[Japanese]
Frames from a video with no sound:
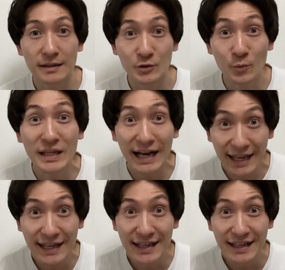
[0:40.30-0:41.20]
飲み会
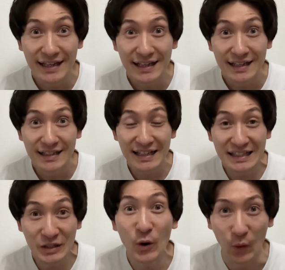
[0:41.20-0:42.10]

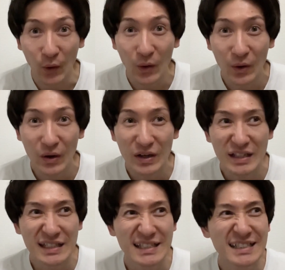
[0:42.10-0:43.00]
今
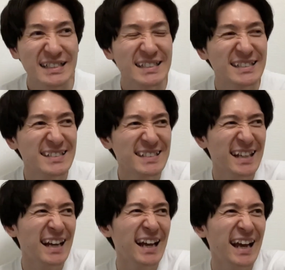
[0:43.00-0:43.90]
日う
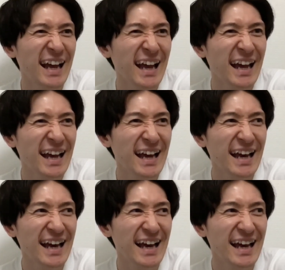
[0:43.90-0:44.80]

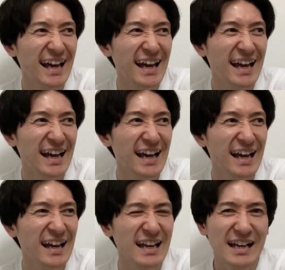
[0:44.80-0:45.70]

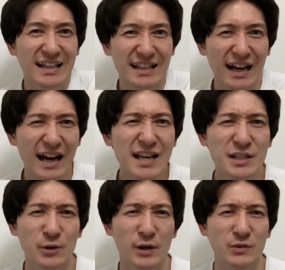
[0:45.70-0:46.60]
わー。いや、歯医者
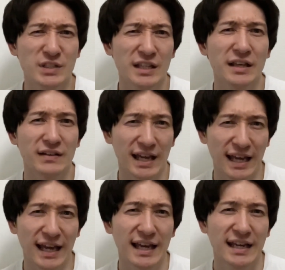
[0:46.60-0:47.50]
予約してんだよ
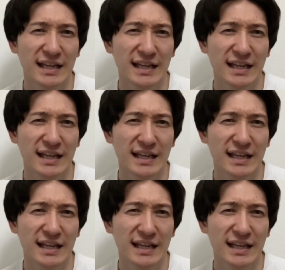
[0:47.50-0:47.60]
ね。